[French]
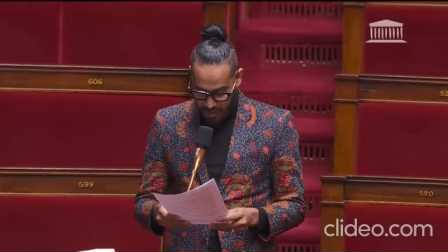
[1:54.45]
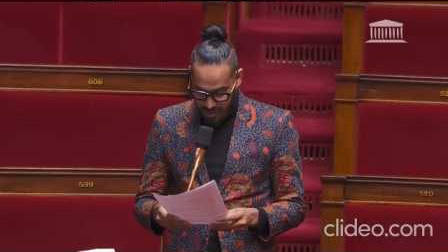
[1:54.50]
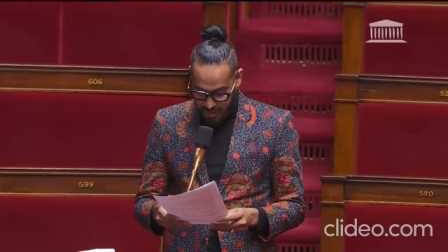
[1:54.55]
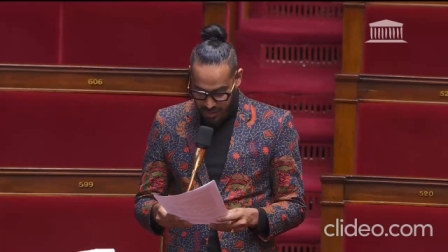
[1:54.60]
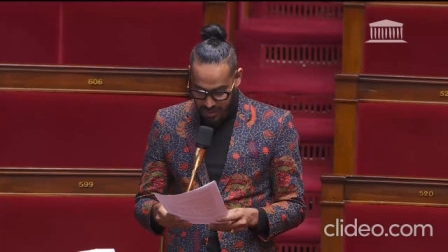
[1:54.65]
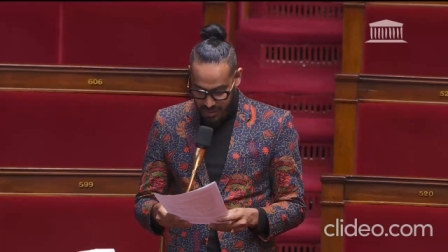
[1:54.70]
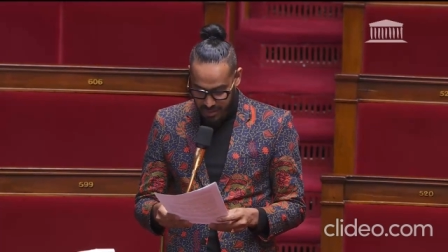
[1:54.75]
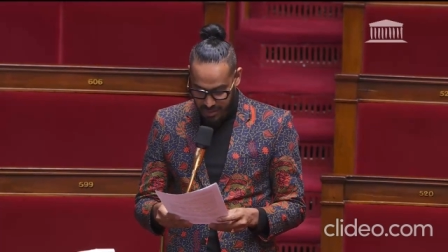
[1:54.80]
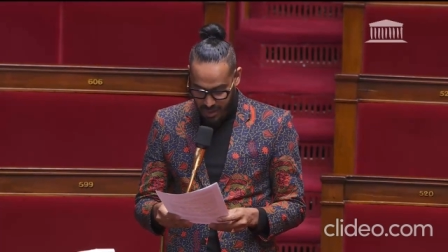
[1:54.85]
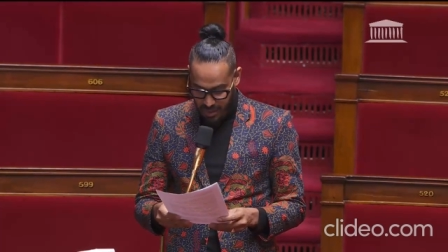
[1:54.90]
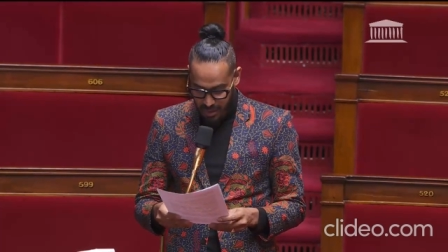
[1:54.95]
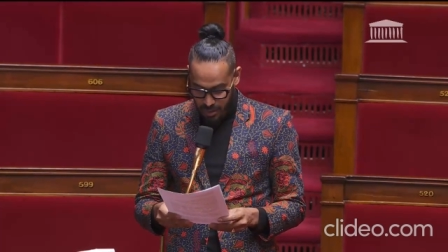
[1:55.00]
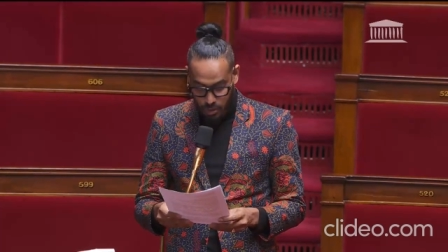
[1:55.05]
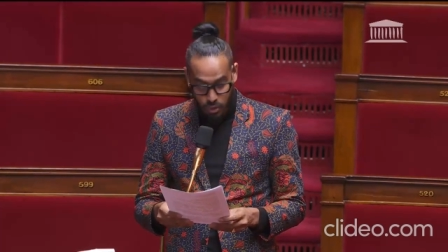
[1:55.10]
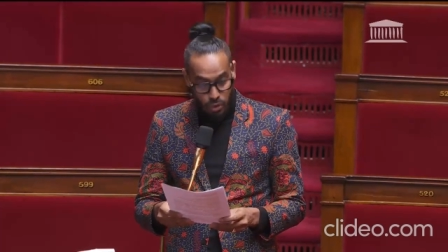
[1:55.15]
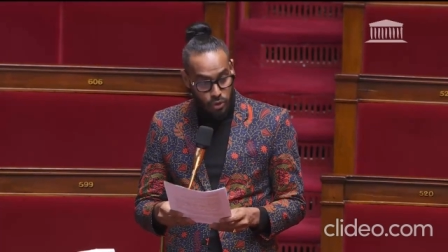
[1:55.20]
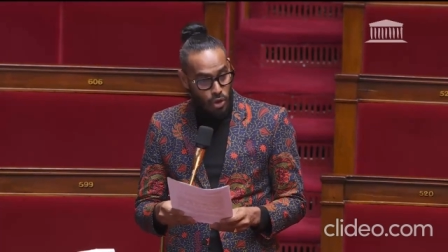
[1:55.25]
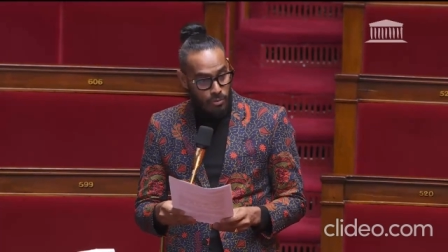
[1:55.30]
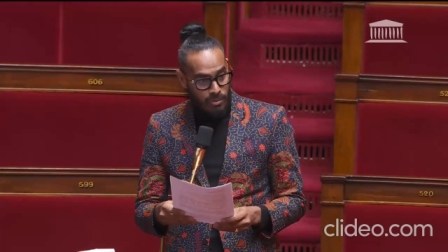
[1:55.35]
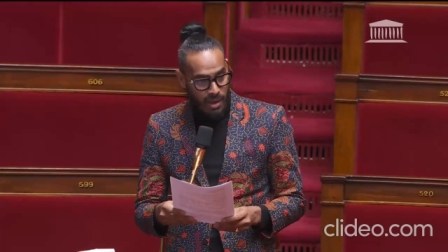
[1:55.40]
disait
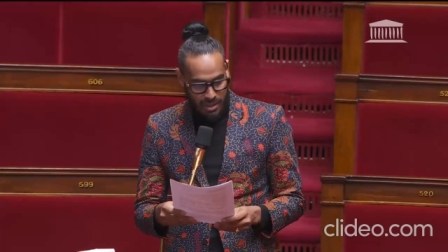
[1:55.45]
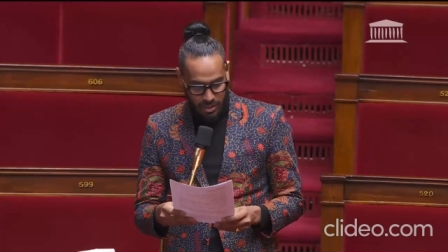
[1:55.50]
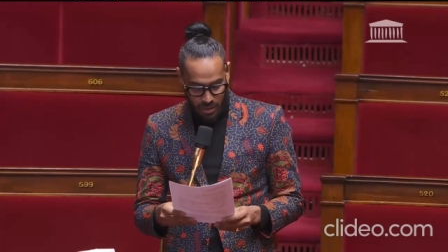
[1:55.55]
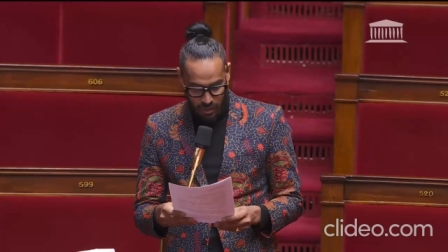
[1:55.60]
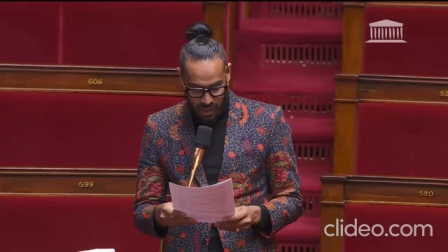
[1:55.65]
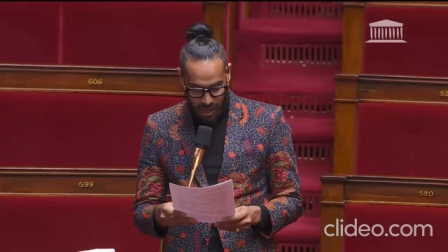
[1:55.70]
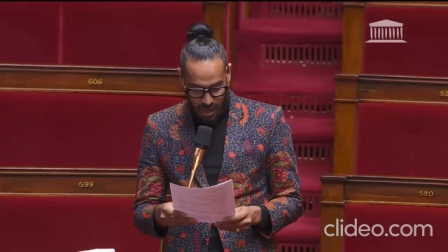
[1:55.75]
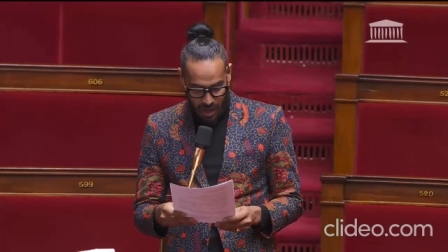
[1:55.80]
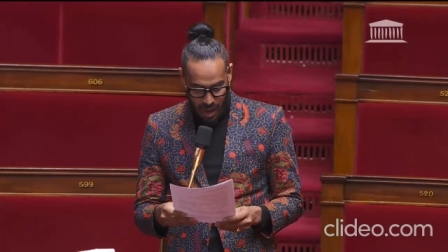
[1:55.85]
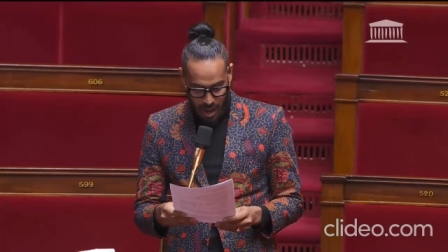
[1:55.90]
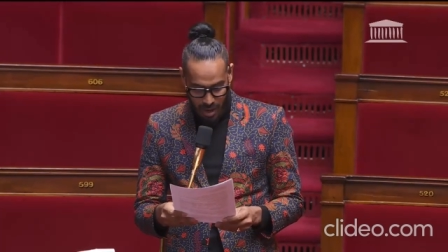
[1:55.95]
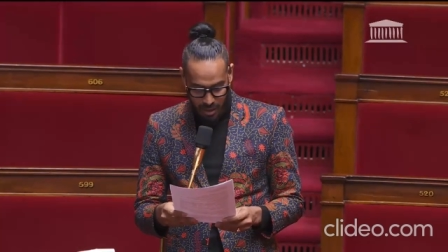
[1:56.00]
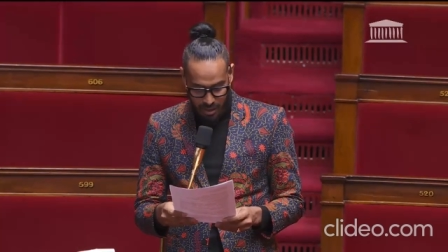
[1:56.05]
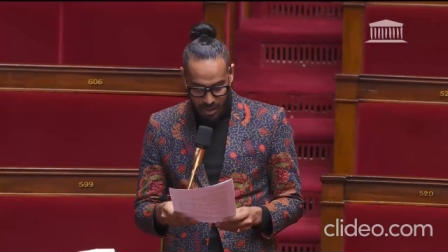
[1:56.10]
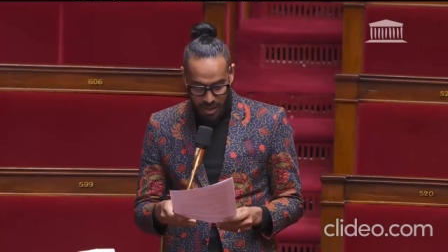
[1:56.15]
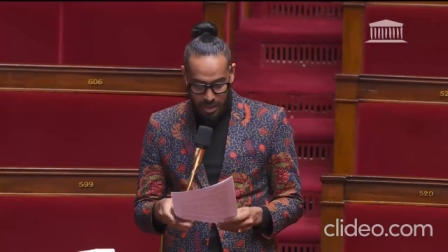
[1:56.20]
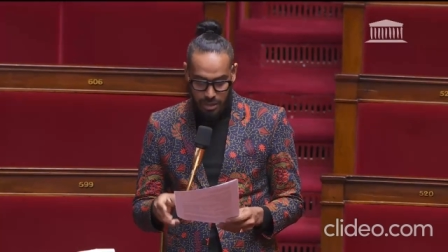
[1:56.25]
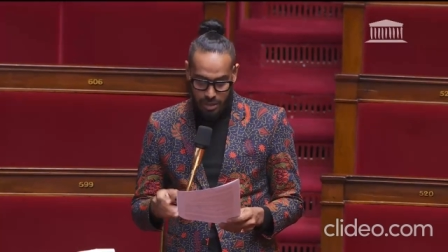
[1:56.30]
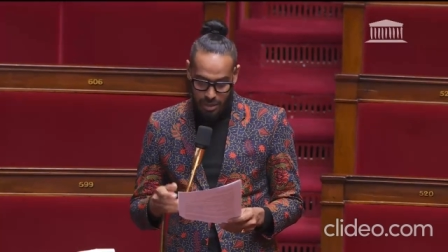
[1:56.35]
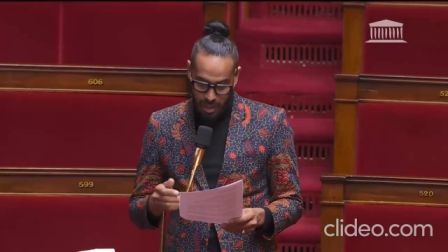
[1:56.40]
de Thomas Sankara,
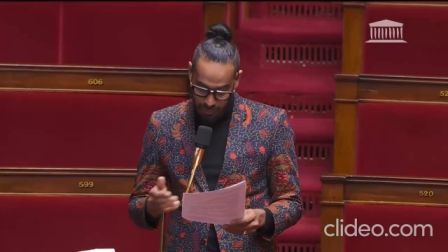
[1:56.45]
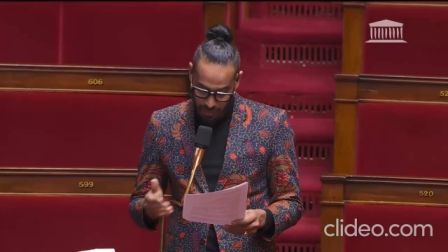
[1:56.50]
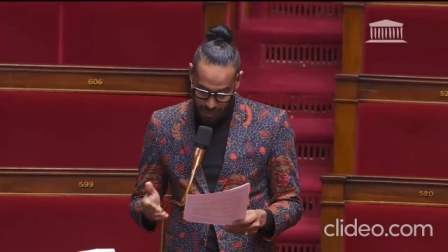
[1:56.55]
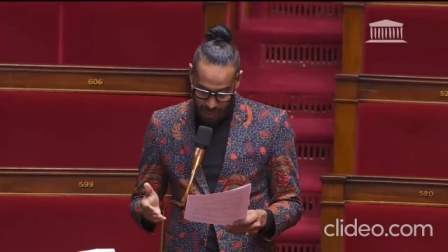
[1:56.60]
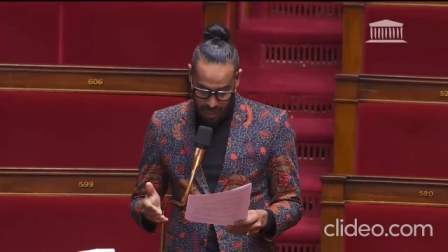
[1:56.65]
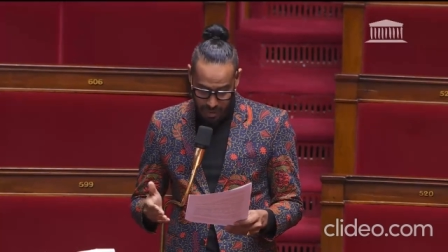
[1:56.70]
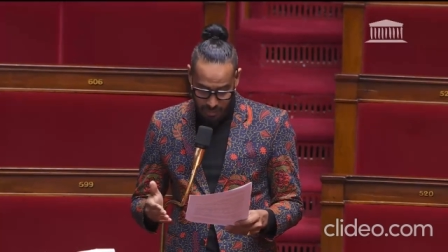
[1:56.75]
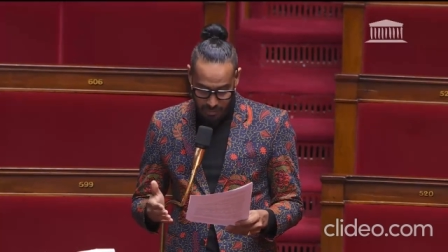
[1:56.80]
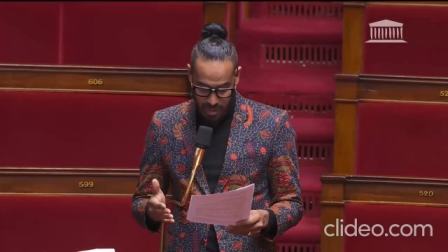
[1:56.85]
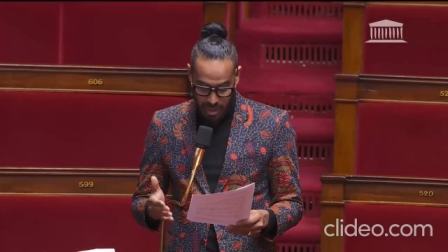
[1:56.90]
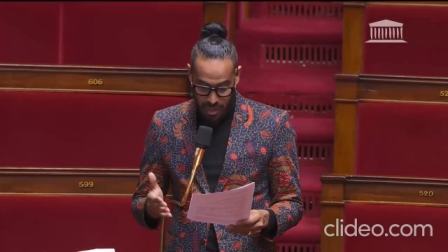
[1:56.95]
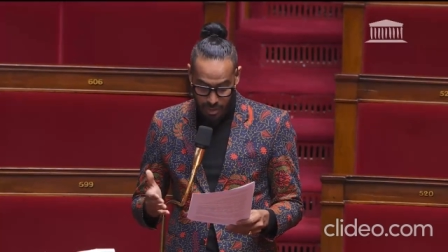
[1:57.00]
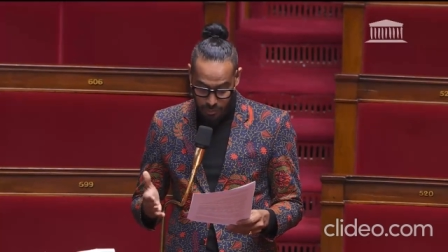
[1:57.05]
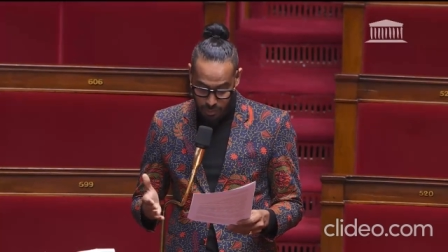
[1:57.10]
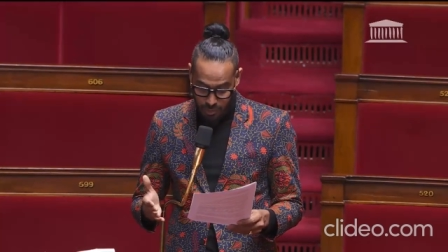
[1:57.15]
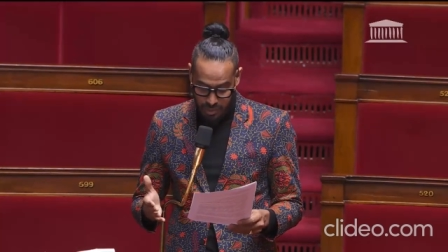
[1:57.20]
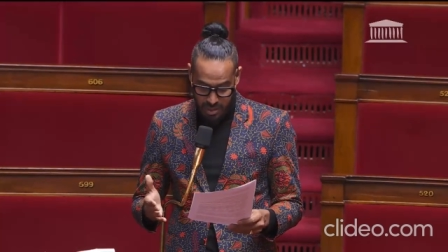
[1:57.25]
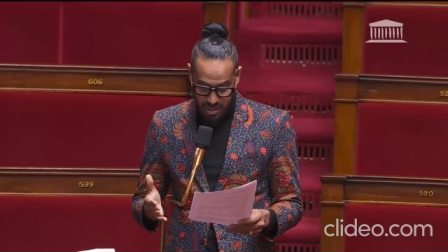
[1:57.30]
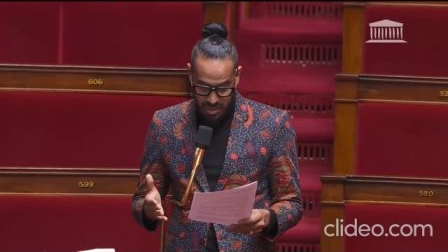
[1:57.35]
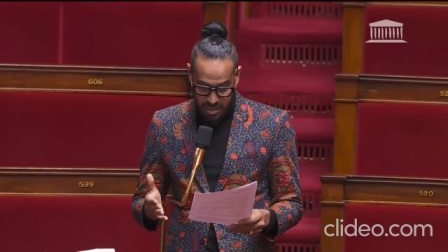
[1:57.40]
c'est vrai, il
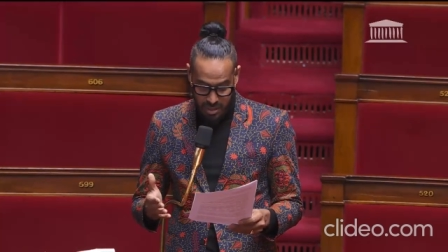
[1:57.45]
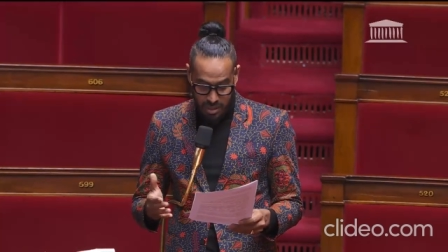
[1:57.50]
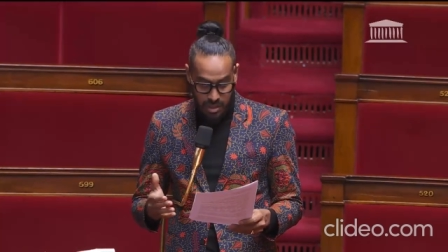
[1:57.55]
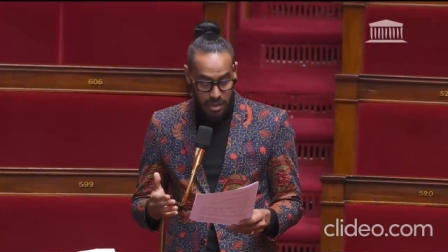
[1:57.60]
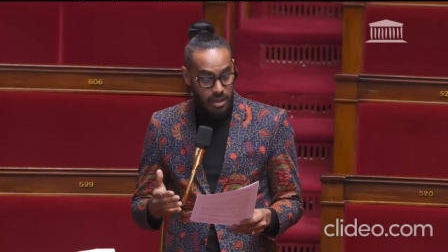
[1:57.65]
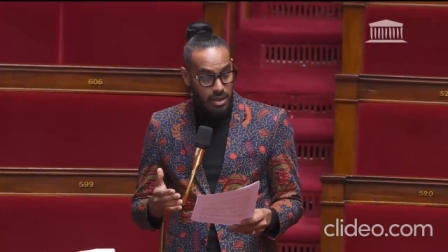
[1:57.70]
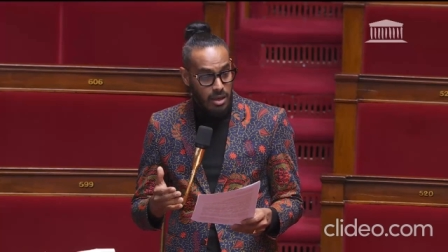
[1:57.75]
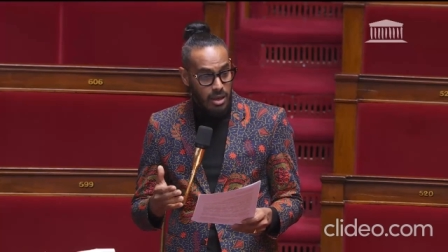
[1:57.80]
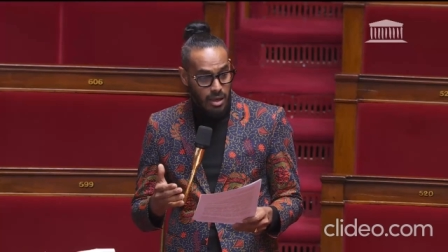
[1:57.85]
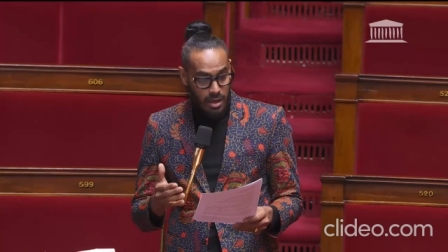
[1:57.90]
vous titille,